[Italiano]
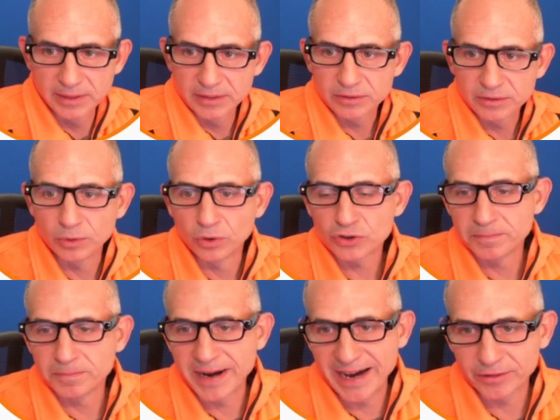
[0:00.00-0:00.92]
Sullo
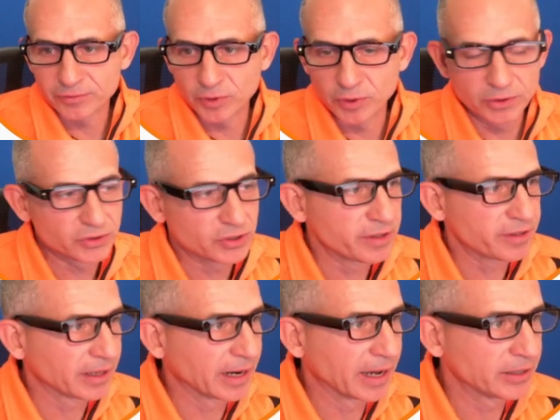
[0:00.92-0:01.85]
smartphone ci
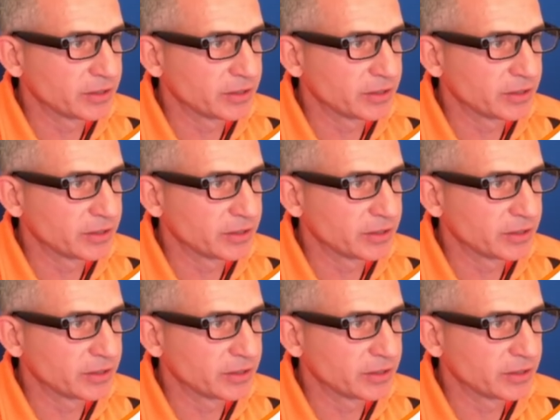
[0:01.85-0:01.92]
sarà,